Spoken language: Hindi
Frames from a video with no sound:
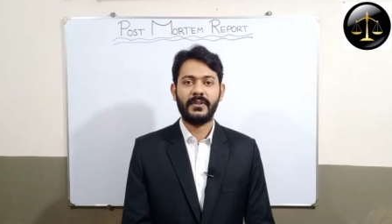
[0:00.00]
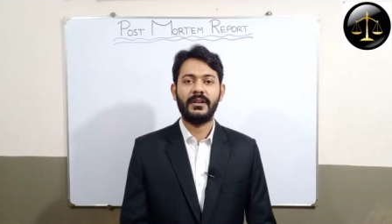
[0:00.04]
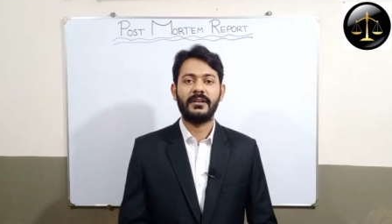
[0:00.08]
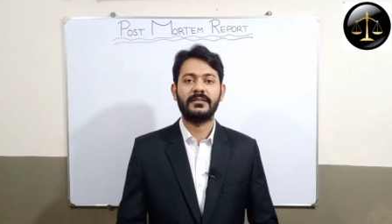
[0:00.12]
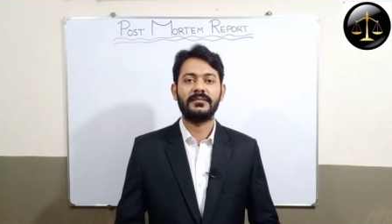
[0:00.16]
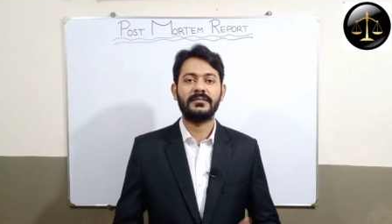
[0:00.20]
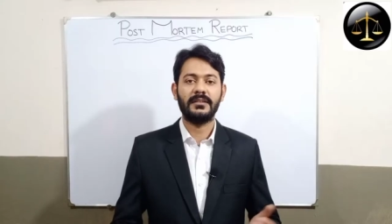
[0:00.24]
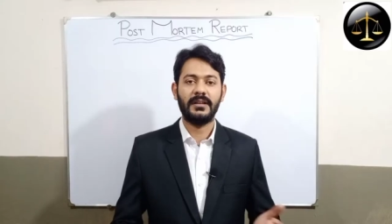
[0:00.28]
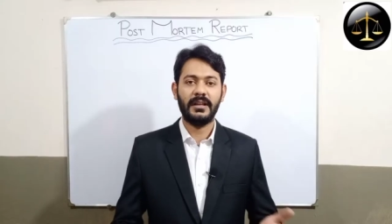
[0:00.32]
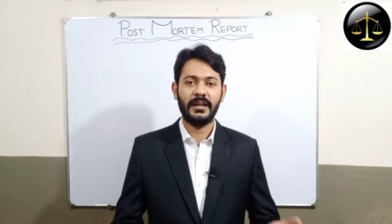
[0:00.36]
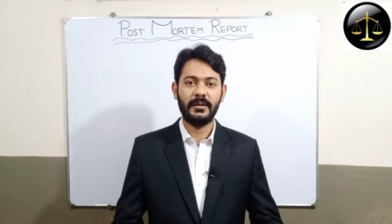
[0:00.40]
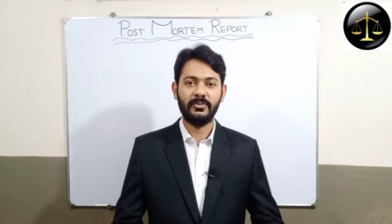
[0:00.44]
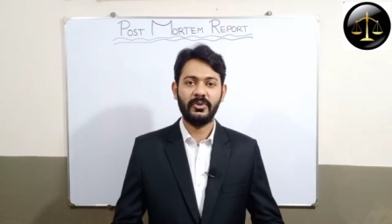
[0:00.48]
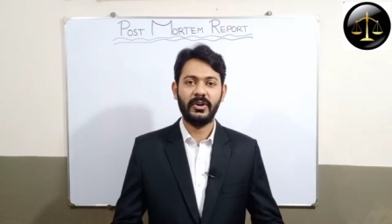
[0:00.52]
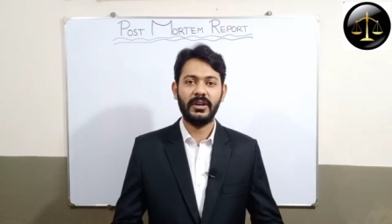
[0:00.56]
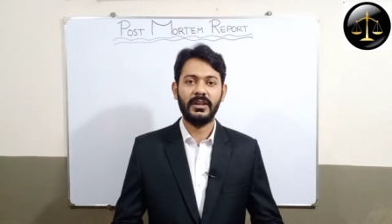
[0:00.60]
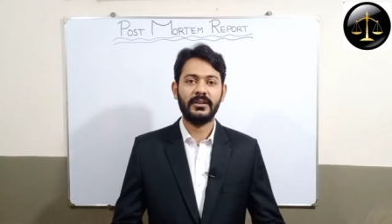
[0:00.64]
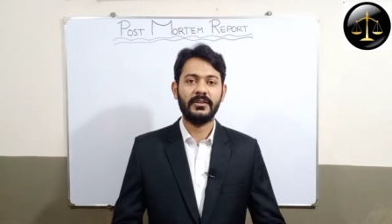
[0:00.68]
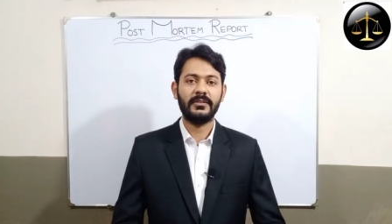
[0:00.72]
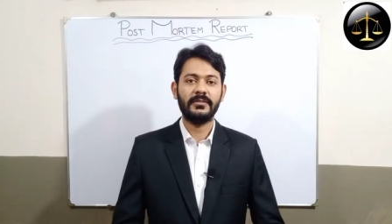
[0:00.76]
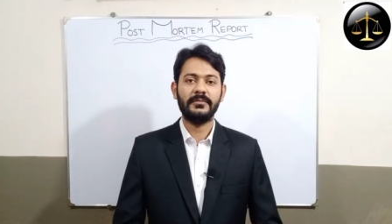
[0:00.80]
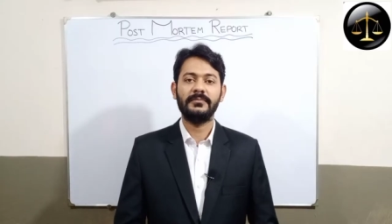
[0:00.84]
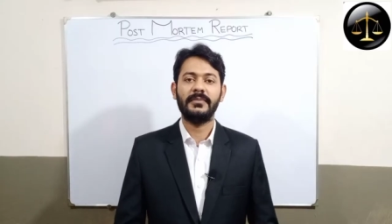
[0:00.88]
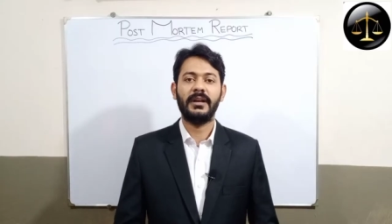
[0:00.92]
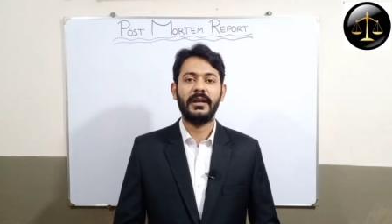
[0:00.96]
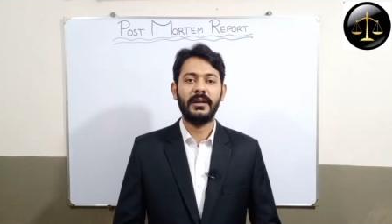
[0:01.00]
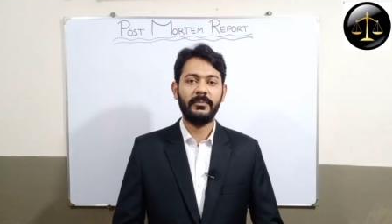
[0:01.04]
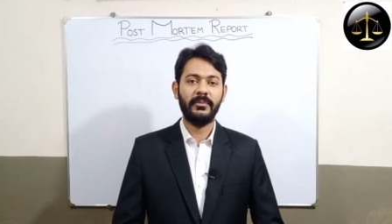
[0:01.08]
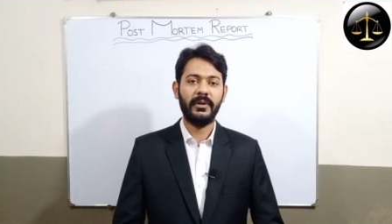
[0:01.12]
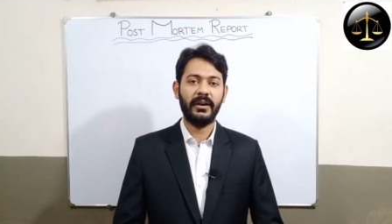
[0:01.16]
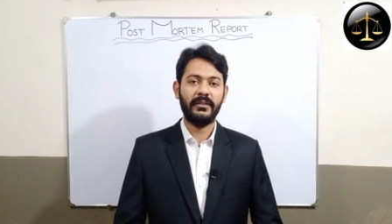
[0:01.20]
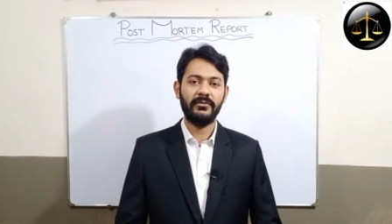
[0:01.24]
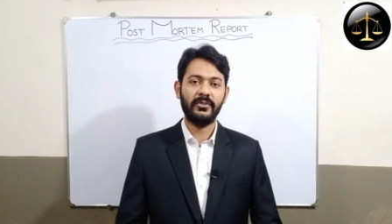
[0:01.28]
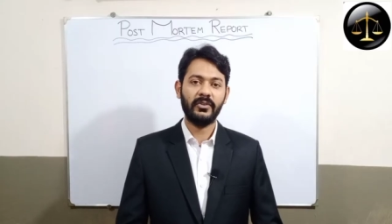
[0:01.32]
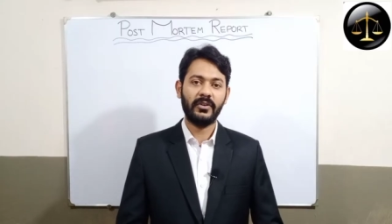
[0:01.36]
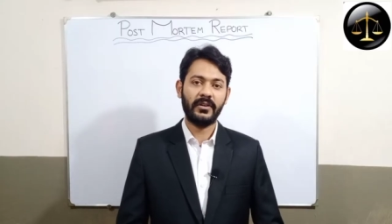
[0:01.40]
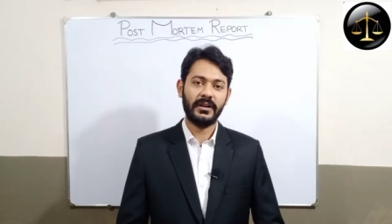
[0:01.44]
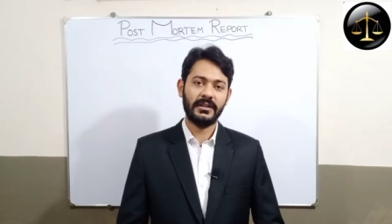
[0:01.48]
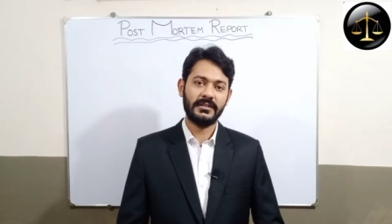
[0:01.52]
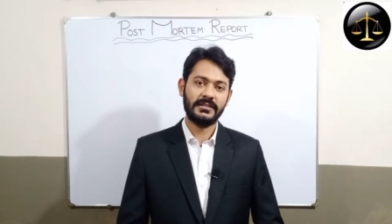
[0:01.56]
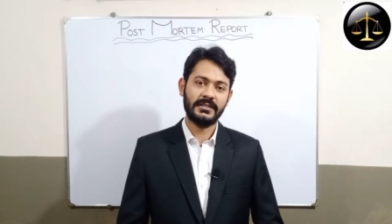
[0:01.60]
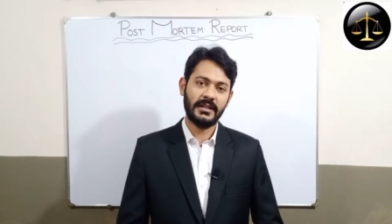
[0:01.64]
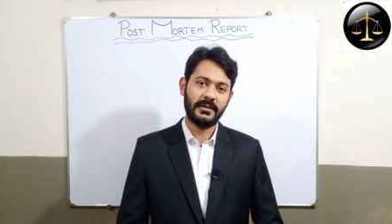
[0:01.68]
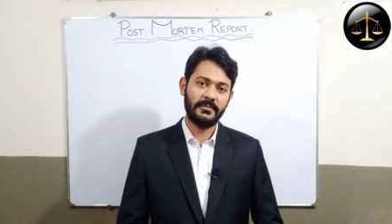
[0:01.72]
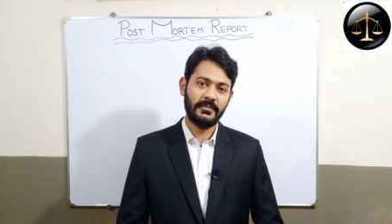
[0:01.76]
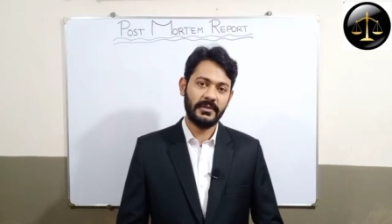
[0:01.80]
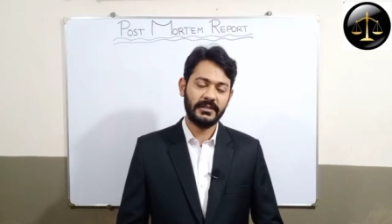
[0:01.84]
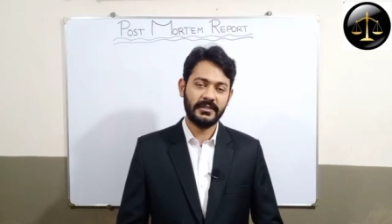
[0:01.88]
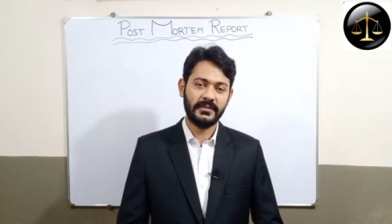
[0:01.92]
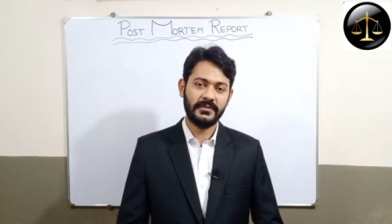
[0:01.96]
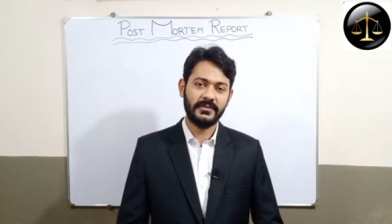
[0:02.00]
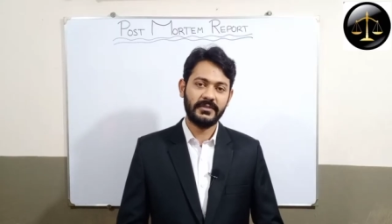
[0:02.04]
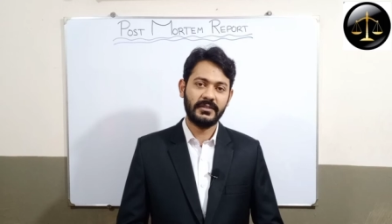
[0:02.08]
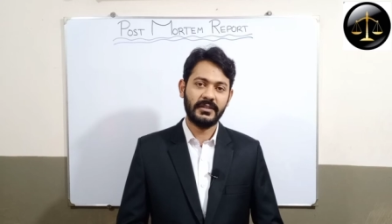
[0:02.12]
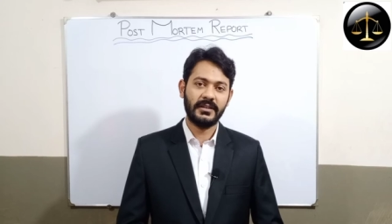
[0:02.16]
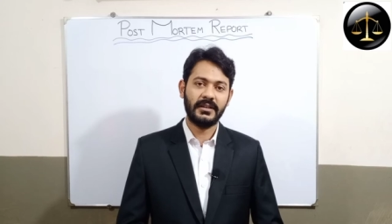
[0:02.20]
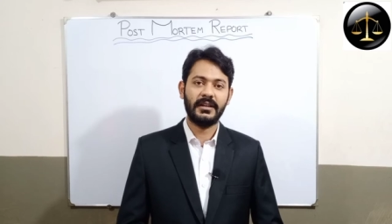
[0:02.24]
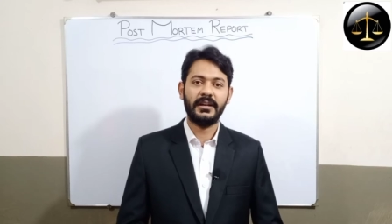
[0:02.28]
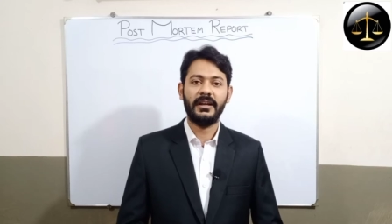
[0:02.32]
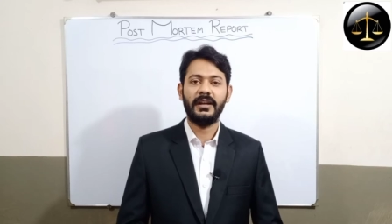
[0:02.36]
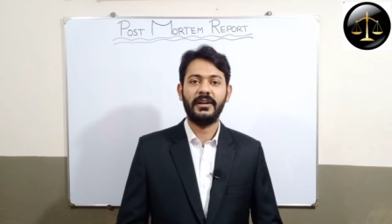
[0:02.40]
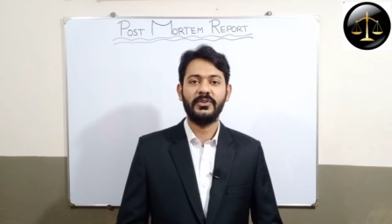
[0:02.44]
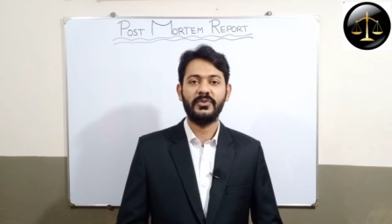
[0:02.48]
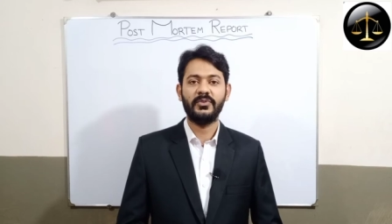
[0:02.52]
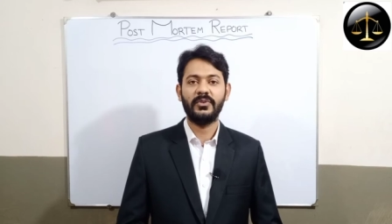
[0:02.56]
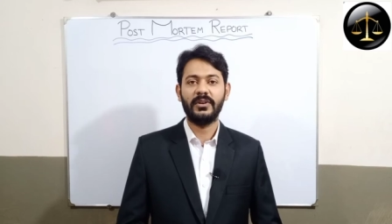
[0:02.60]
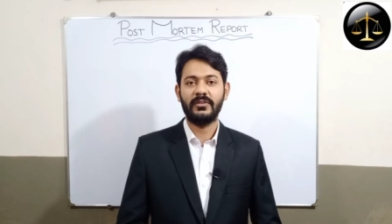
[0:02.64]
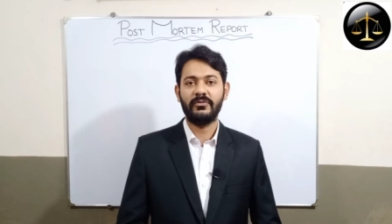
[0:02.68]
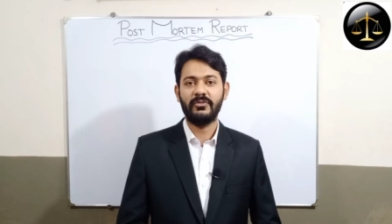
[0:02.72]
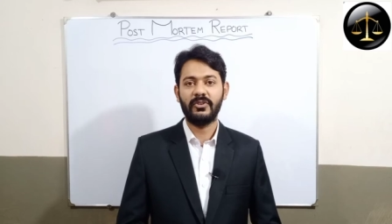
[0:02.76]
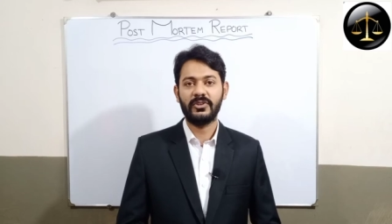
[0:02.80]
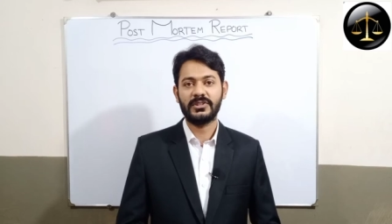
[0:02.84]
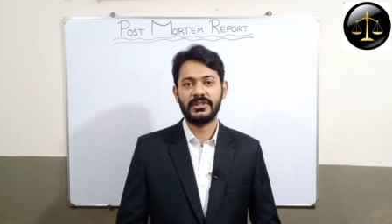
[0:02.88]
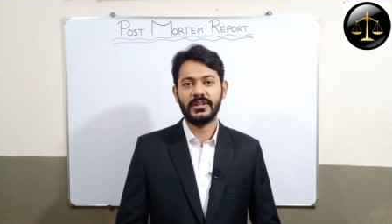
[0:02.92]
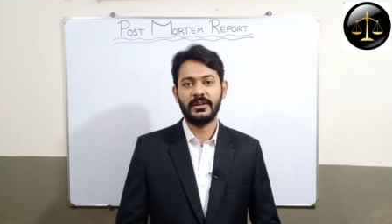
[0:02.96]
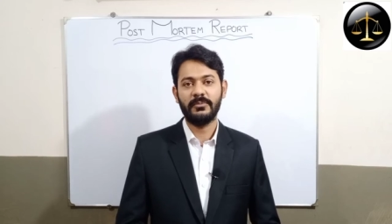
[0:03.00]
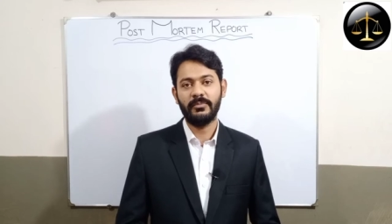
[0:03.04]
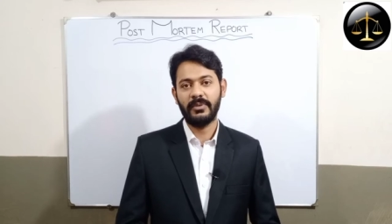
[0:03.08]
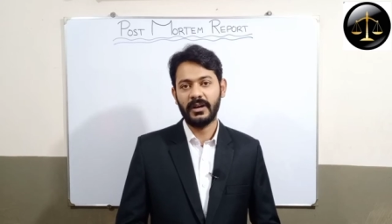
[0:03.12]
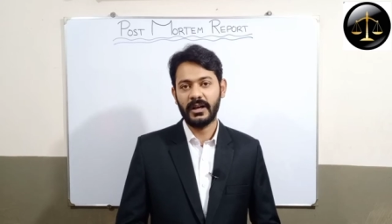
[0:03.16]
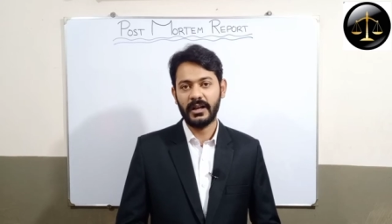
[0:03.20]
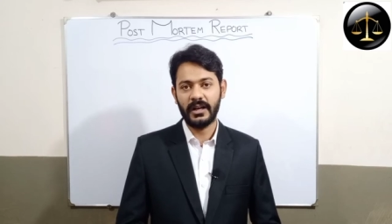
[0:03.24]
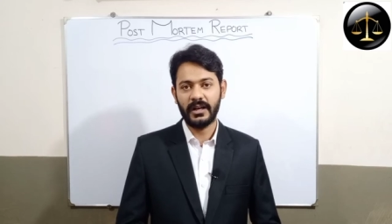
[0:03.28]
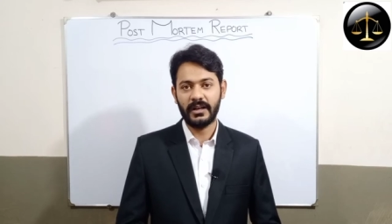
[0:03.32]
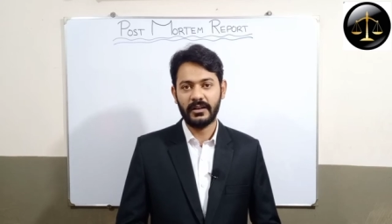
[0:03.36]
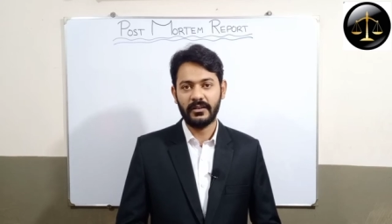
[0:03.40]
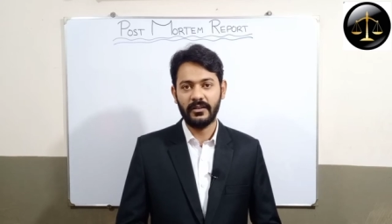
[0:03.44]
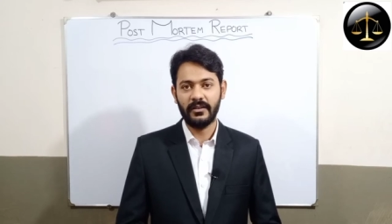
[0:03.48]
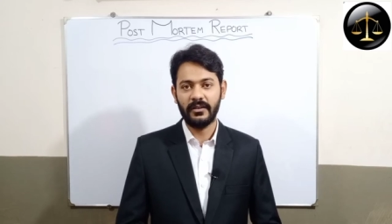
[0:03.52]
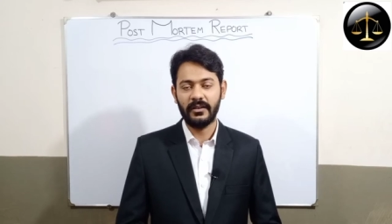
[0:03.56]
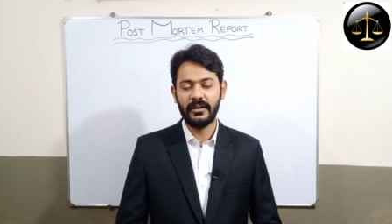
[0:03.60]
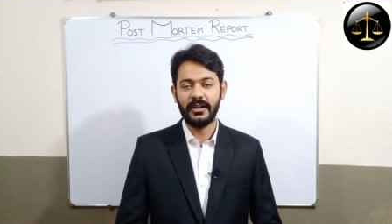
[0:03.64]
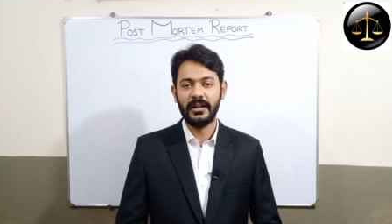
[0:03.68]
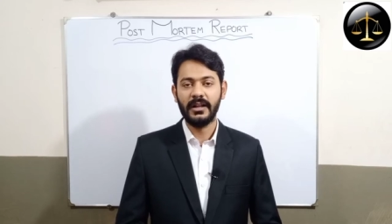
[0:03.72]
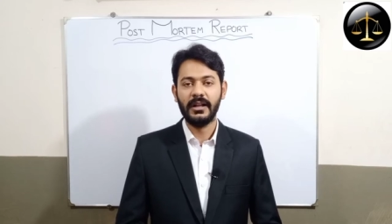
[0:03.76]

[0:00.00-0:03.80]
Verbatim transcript: असलम आई एम एडवोकेट जामा तफ्तार एंड यू आर वॉचिंग भारत लॉ